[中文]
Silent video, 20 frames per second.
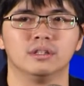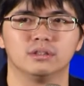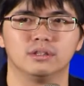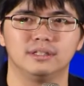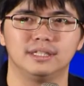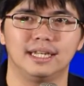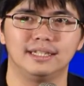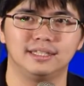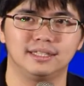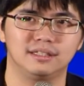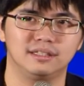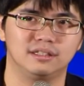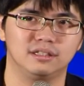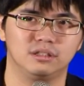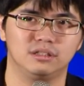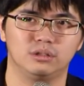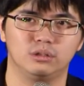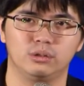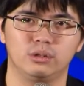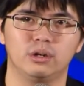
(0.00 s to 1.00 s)
所以在
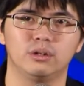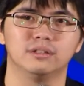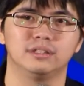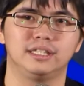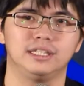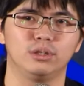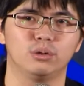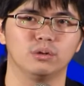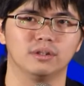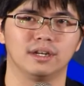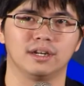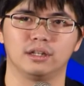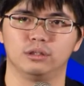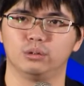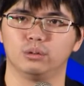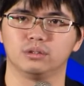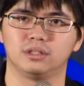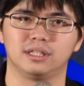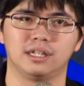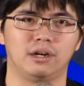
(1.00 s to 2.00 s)
最后经过了很
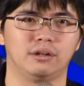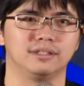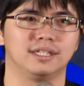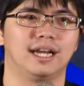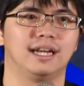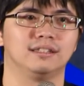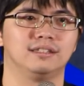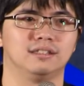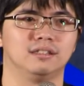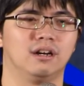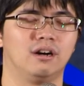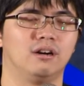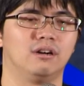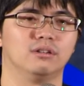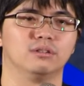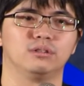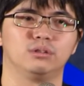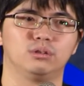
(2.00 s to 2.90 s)
多吵架之后，